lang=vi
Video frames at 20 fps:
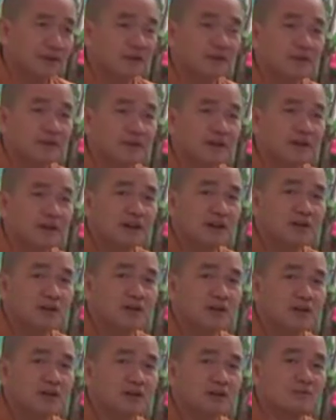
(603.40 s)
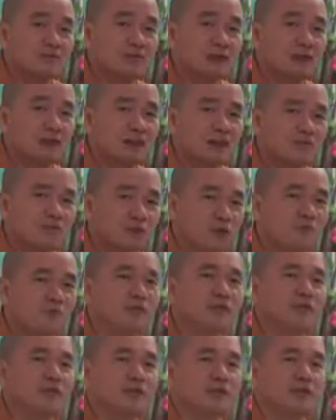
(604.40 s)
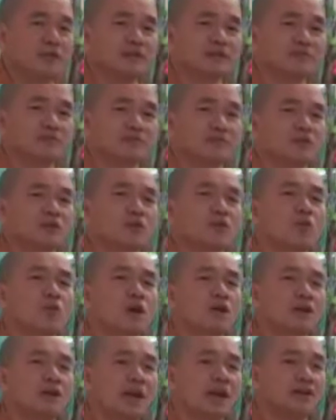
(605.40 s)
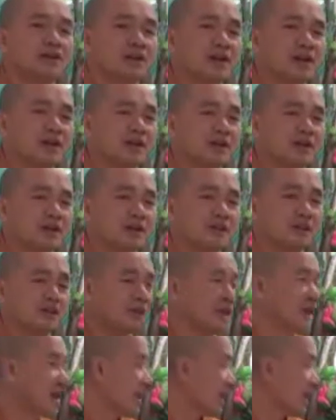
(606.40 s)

Nhưng vấn đề quan trọng là nghiệp của mình á, mình có hóa giải được hết hay không?